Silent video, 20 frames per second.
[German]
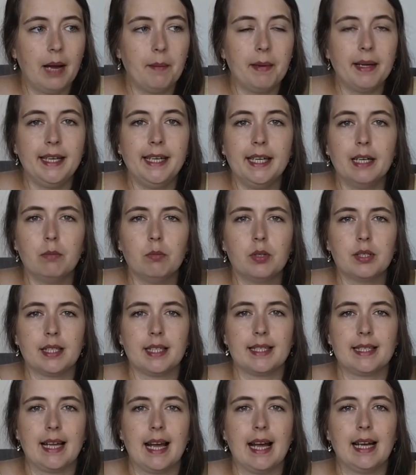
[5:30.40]
Aber hier
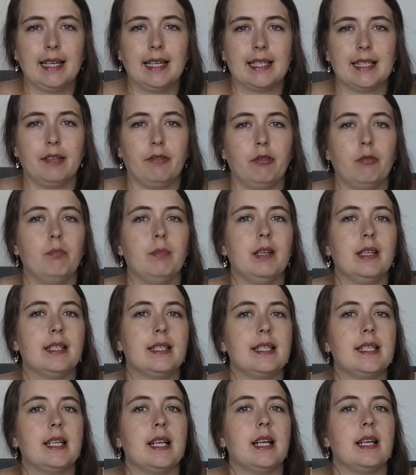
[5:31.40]
muss ich sagen, dass sie für
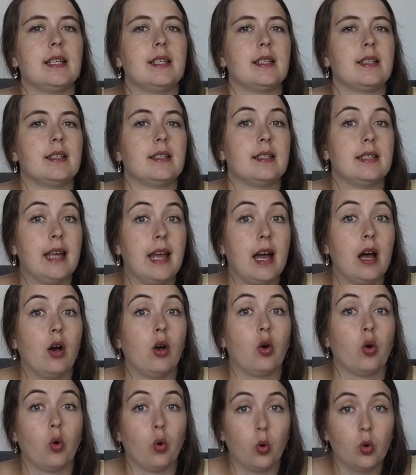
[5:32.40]
mich sehr,
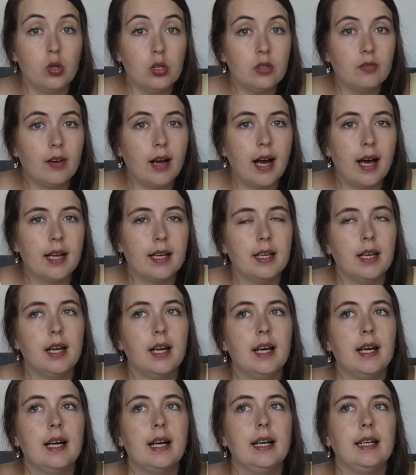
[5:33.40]
sehr rund waren,
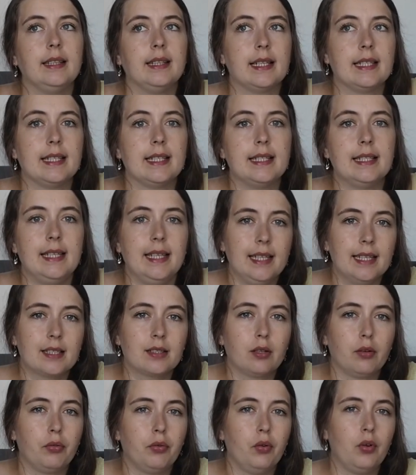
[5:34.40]
dass ich nie
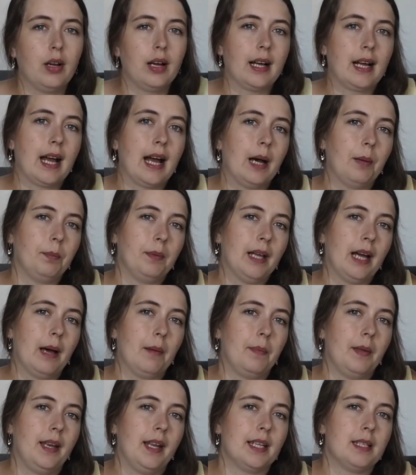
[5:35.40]
das Gefühl gehabt
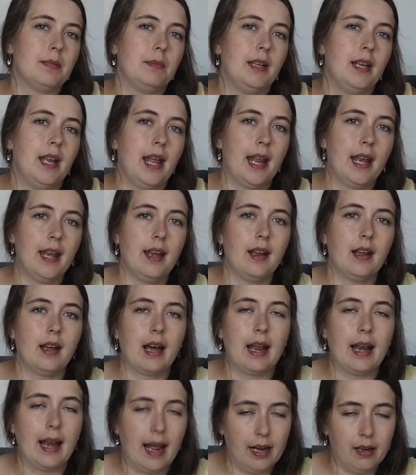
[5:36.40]
habe, dass mir ein
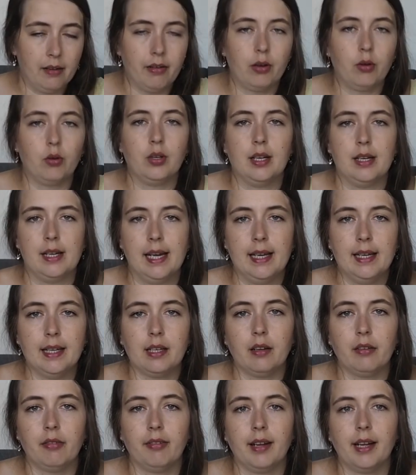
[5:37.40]
Ende, ein Anfang und ein
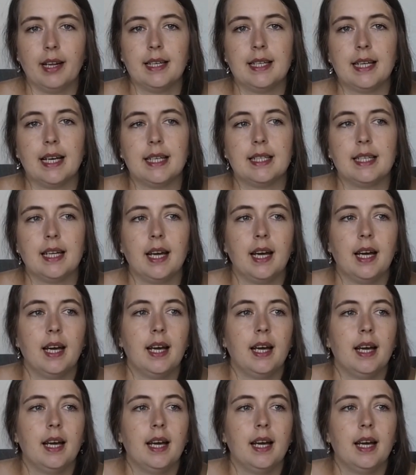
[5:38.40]
Ende gefehlt hat.